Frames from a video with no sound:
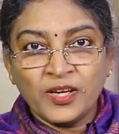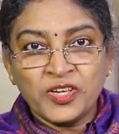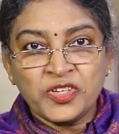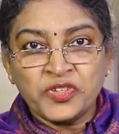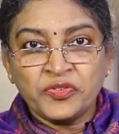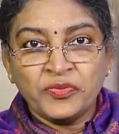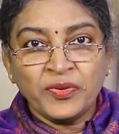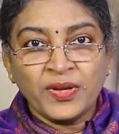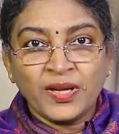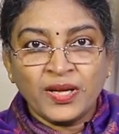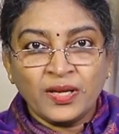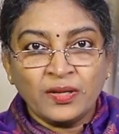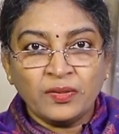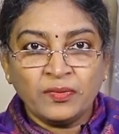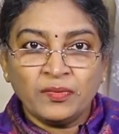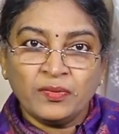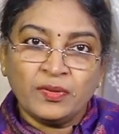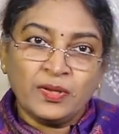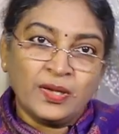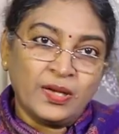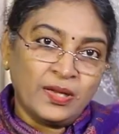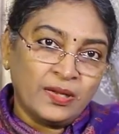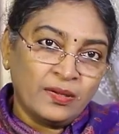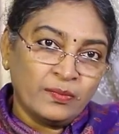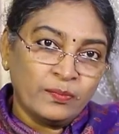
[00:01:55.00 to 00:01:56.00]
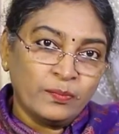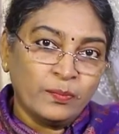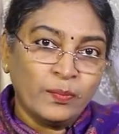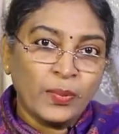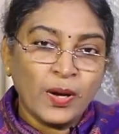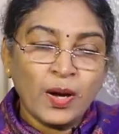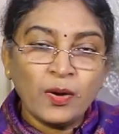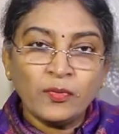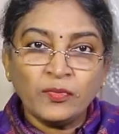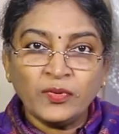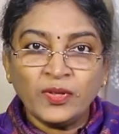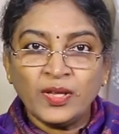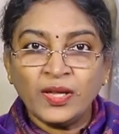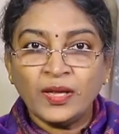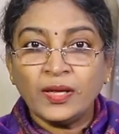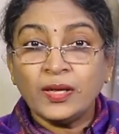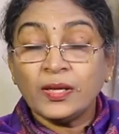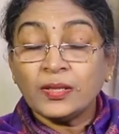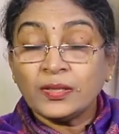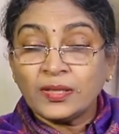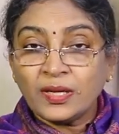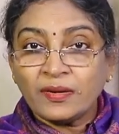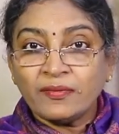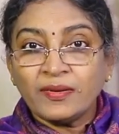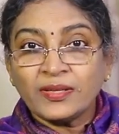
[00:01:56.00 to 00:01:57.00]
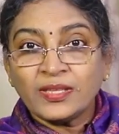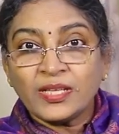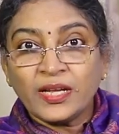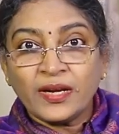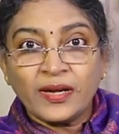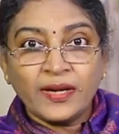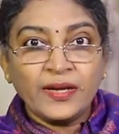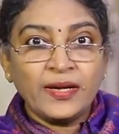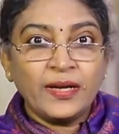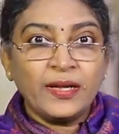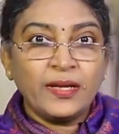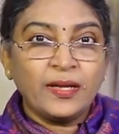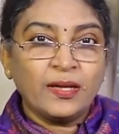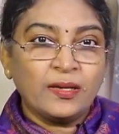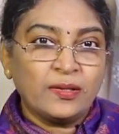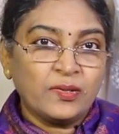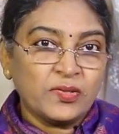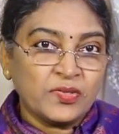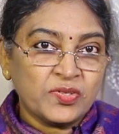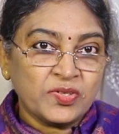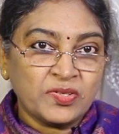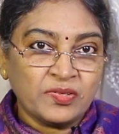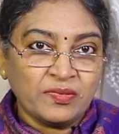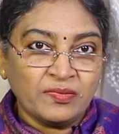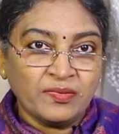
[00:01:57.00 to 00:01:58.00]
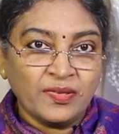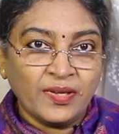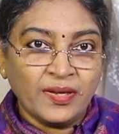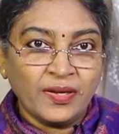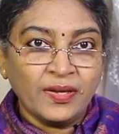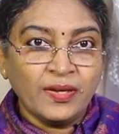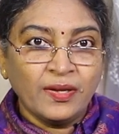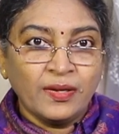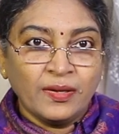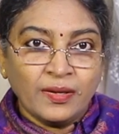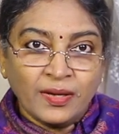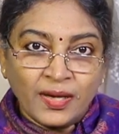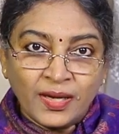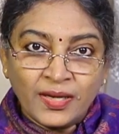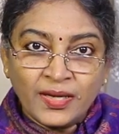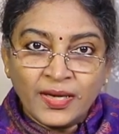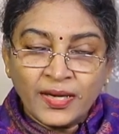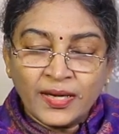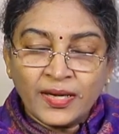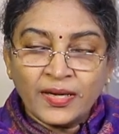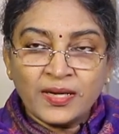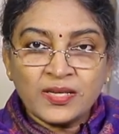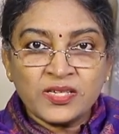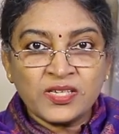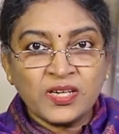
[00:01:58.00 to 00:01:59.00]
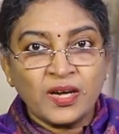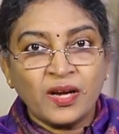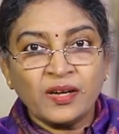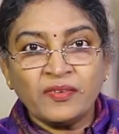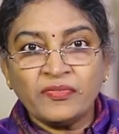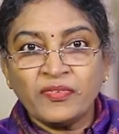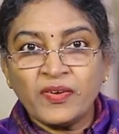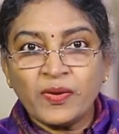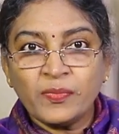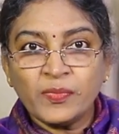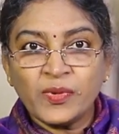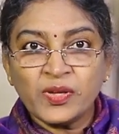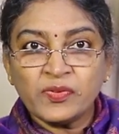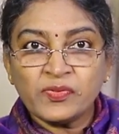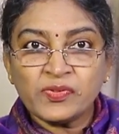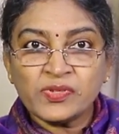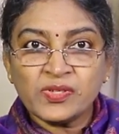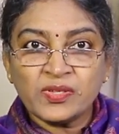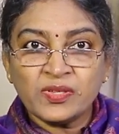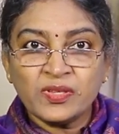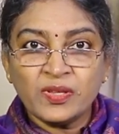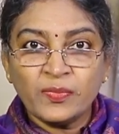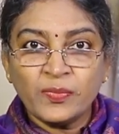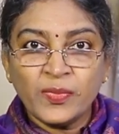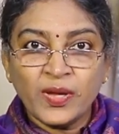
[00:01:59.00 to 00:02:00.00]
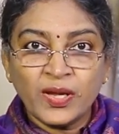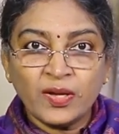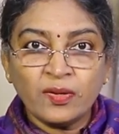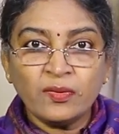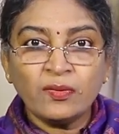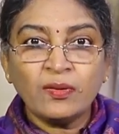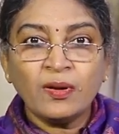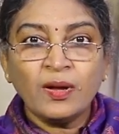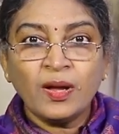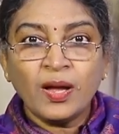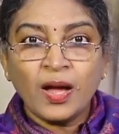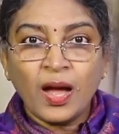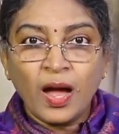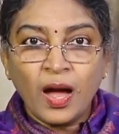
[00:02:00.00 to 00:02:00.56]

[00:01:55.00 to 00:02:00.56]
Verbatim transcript: రిష్విక్ అనుకోండి బాగుంది తర్వాత రెడ్డి అని వస్తుంది అంటే ఇక్కడ షార్ట్ ఫామ్ ఏమొస్తుంది మీకు